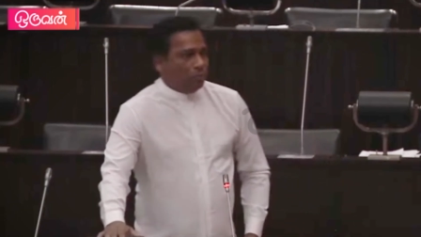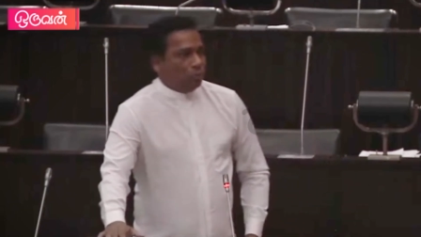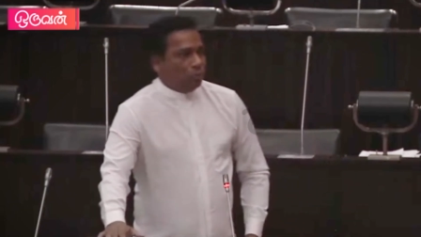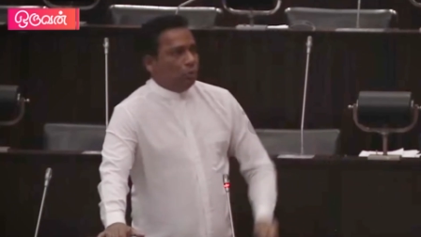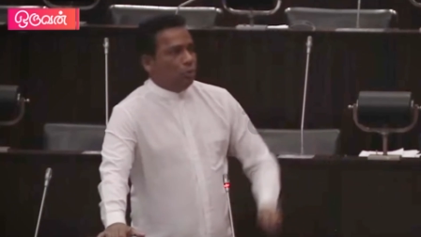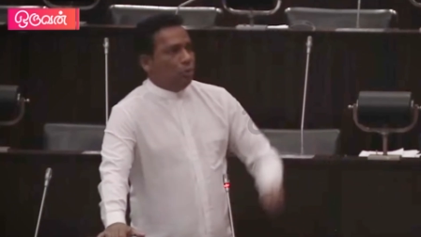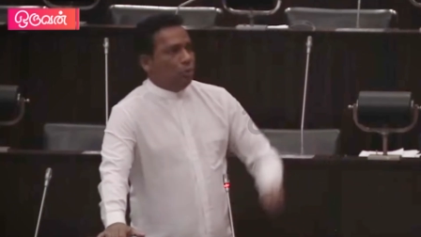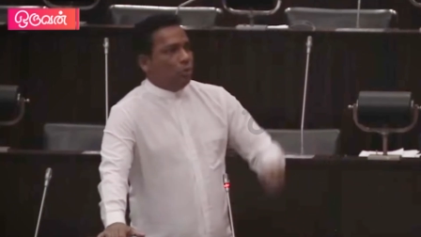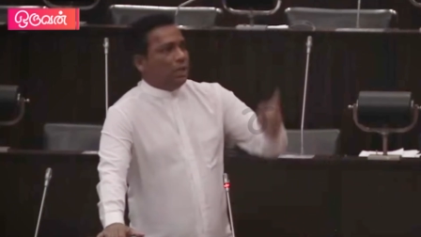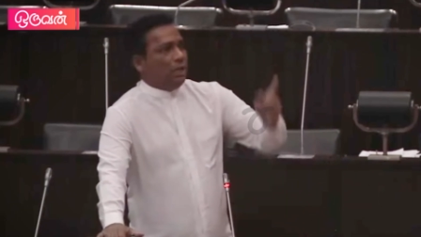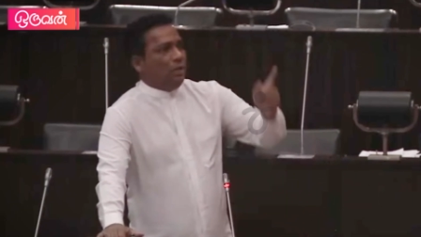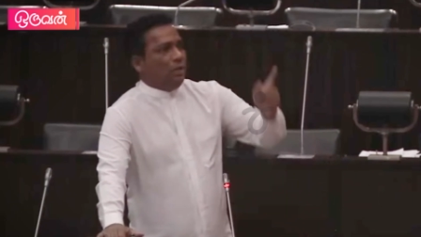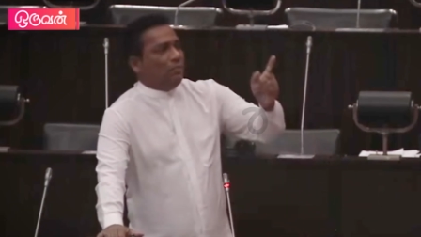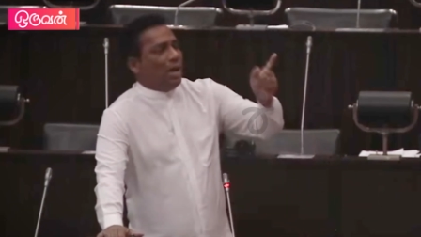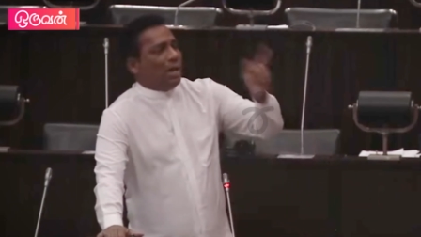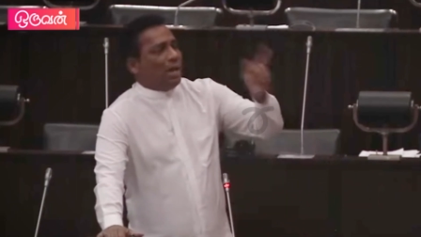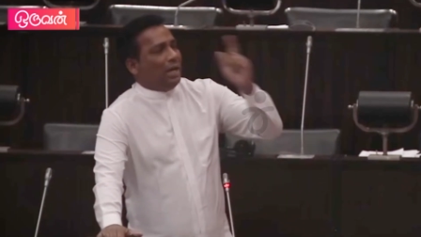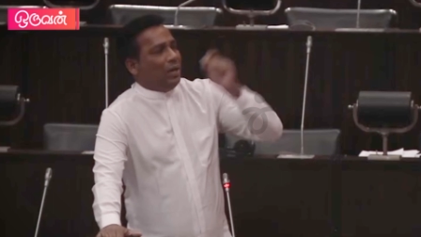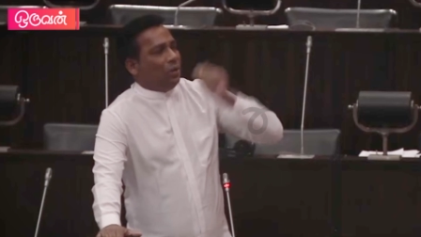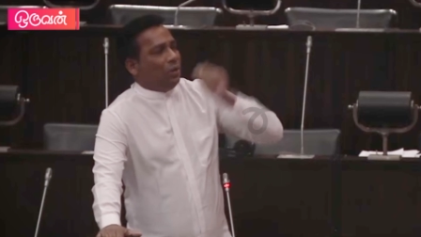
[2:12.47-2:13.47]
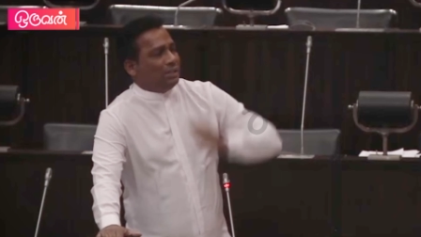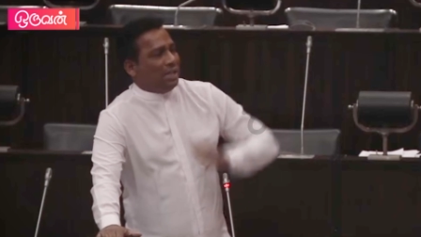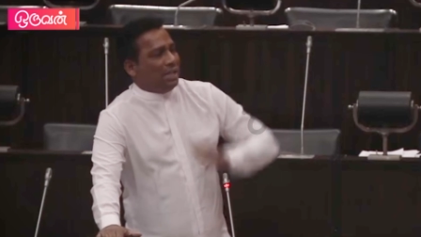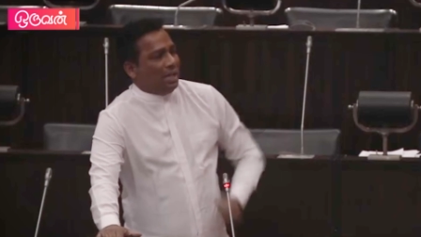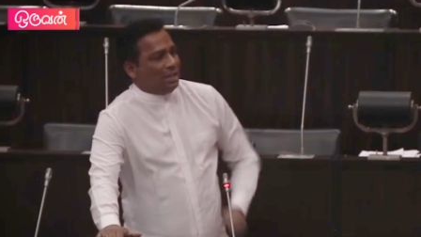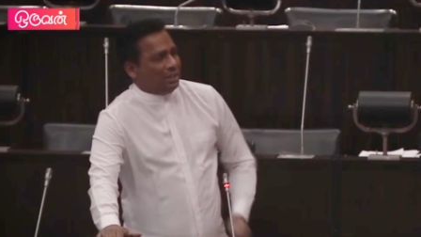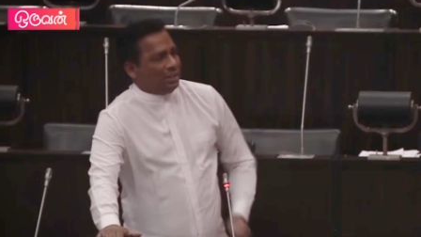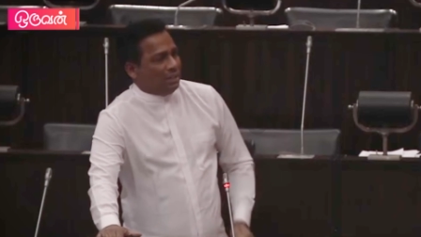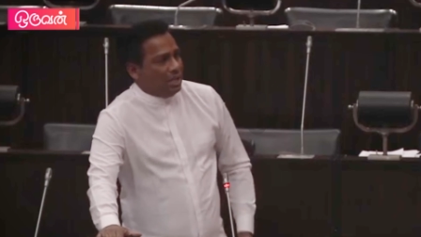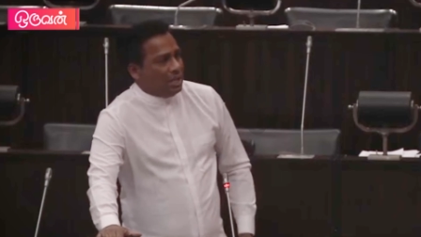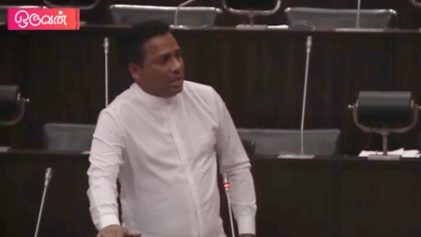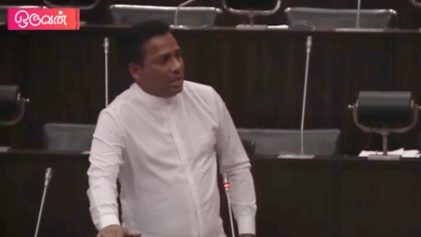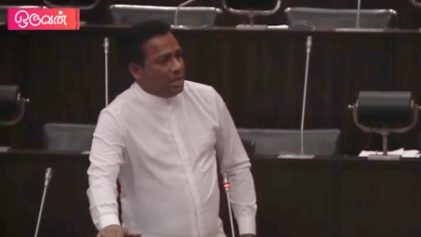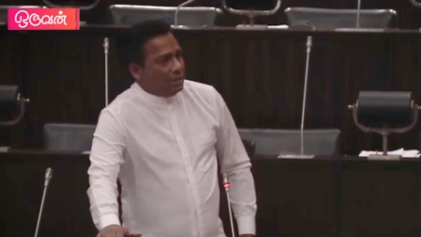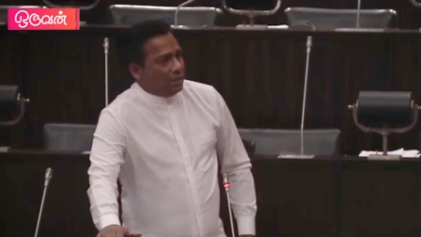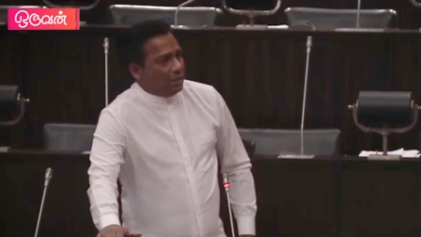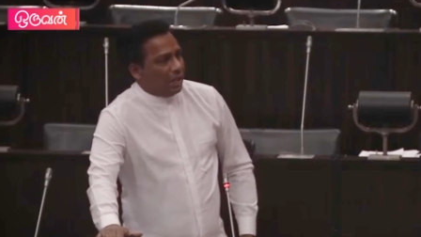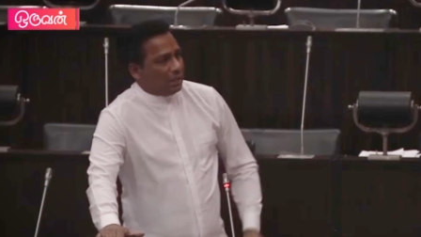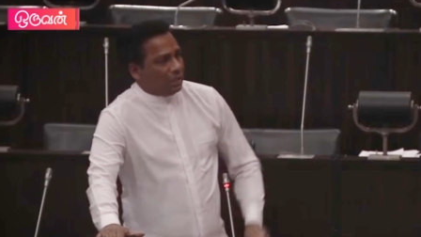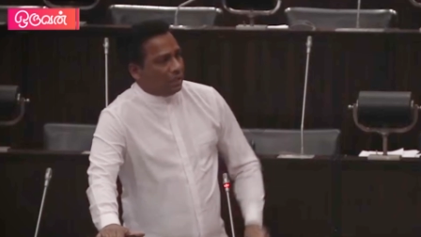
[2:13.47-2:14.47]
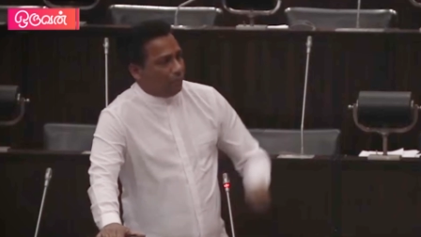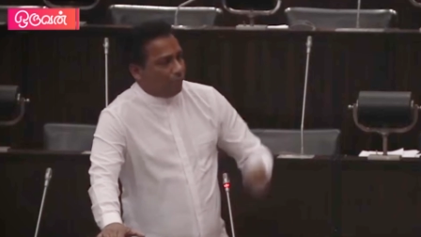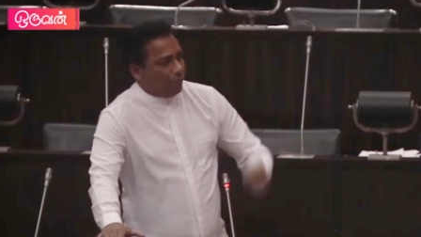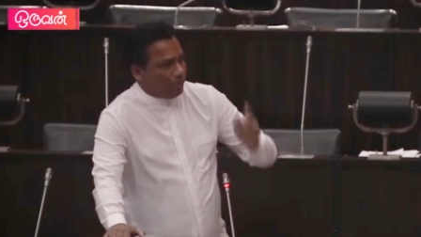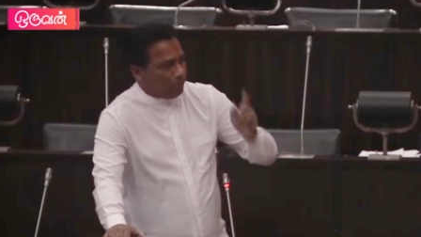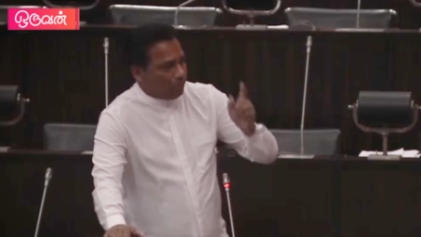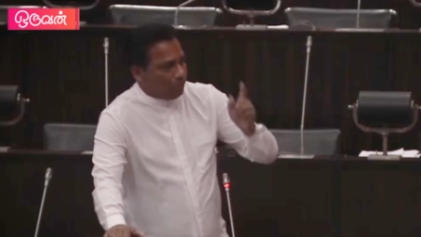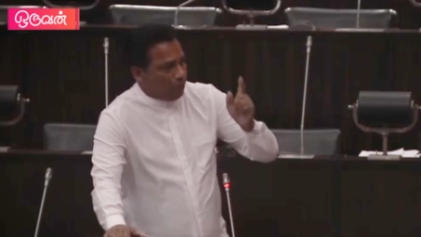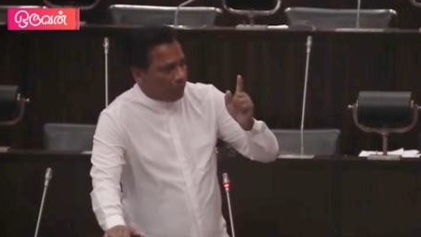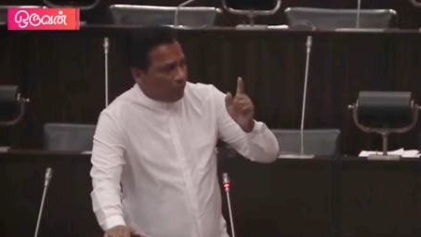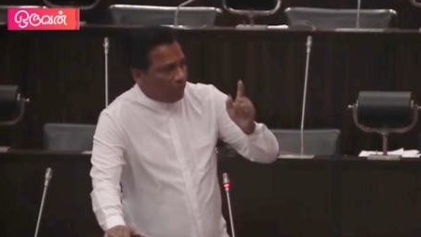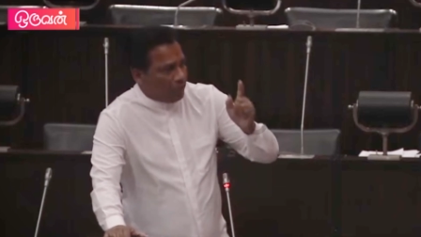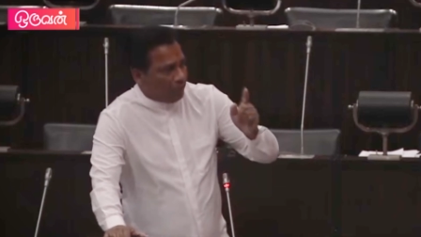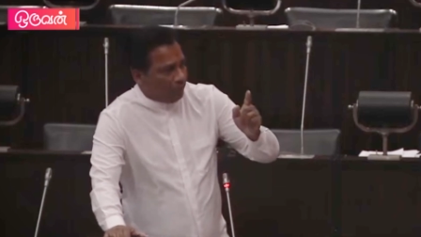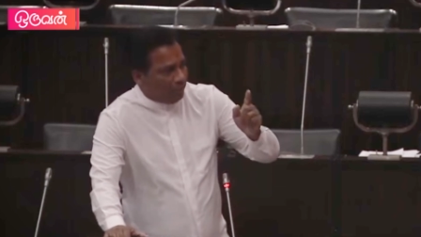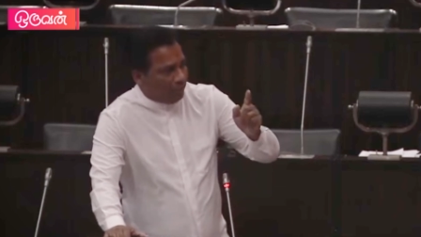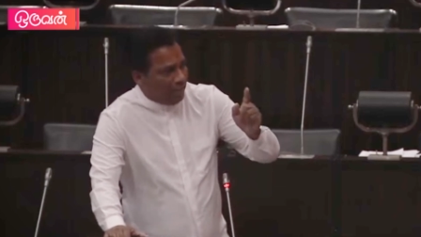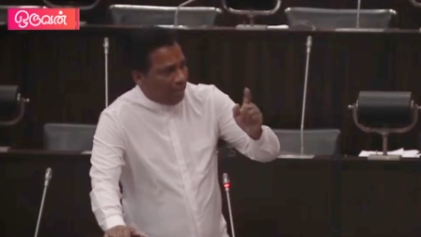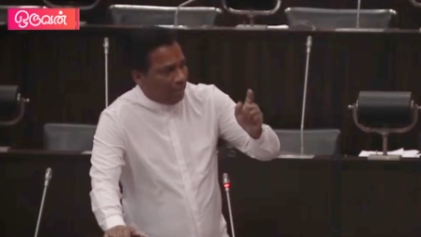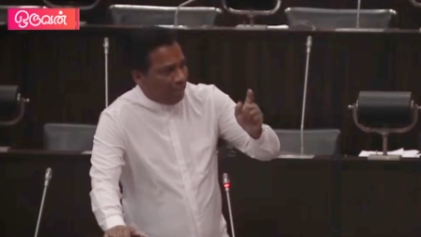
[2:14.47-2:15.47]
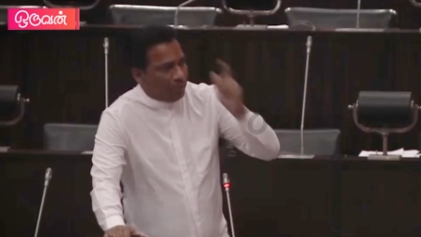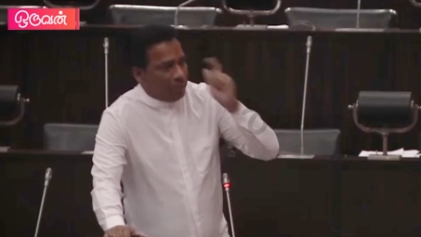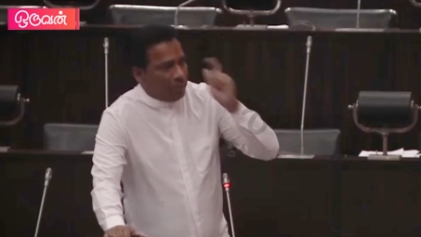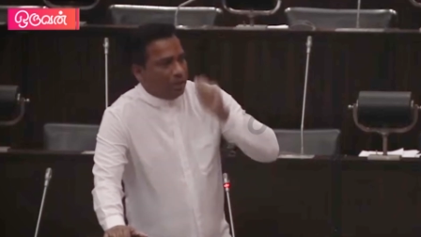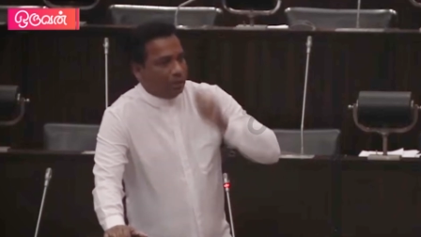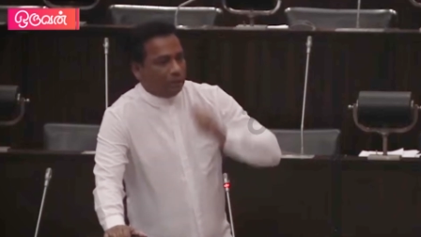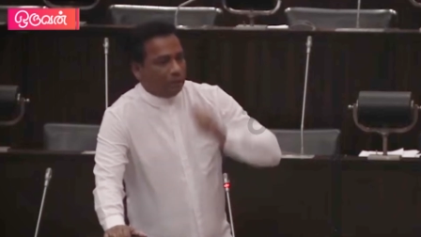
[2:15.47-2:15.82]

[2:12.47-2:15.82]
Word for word: முன்கூட்டி இவ்வாறான ஒரு தாக்குதல் நடத்தப்பட போகுது என்ற விடயம்